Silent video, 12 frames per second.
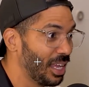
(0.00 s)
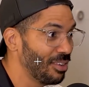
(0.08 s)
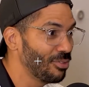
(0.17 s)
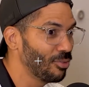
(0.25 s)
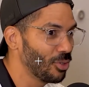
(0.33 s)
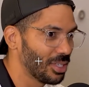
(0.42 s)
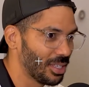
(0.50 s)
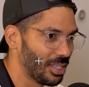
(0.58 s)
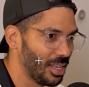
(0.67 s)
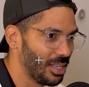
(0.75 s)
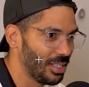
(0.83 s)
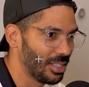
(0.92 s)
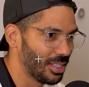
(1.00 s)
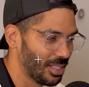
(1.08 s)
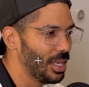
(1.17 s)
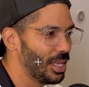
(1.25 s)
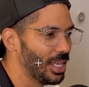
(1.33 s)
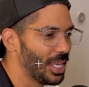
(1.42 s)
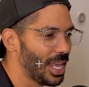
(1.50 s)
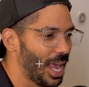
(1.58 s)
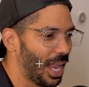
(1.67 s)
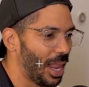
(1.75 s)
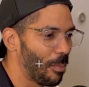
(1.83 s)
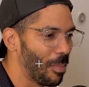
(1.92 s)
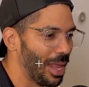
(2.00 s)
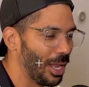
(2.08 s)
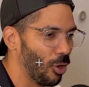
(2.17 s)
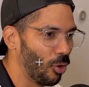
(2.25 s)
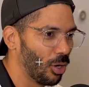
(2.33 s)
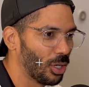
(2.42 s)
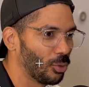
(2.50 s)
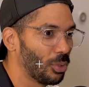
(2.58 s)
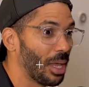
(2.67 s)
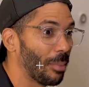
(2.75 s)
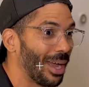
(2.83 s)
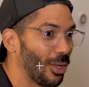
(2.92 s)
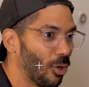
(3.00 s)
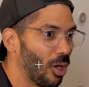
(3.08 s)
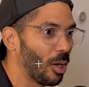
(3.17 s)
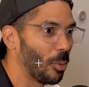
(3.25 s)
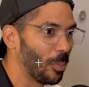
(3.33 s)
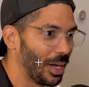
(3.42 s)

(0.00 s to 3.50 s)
em vocês e que ela é melhor do que a maior